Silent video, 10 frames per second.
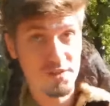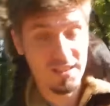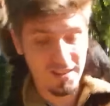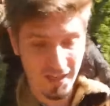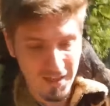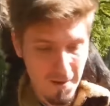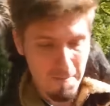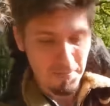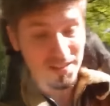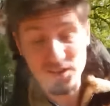ostatnich.
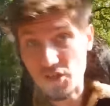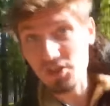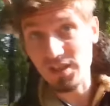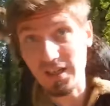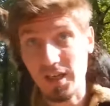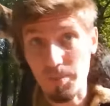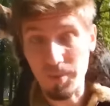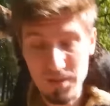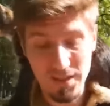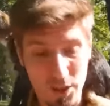Najstarsi Indianie nie
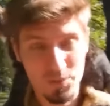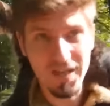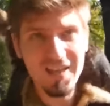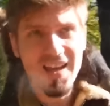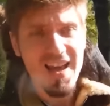pamiętają, nie?